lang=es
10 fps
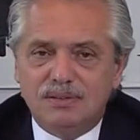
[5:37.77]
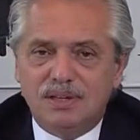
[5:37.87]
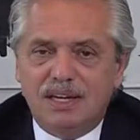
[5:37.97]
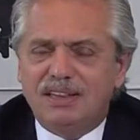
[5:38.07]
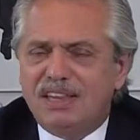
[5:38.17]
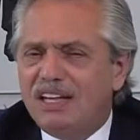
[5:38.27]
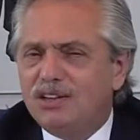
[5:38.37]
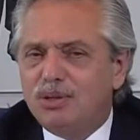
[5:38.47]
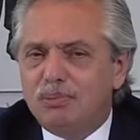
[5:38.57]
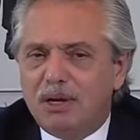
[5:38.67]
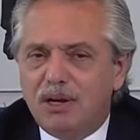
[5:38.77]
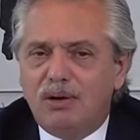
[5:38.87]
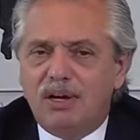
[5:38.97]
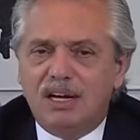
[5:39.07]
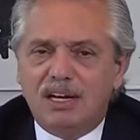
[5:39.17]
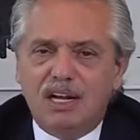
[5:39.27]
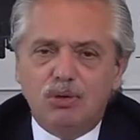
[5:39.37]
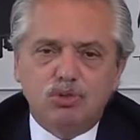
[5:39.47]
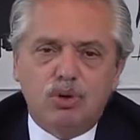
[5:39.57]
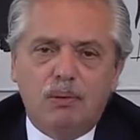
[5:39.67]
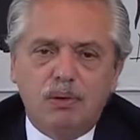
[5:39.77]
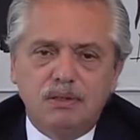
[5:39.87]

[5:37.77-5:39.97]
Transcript: que tanto pregona Klaus Schwab.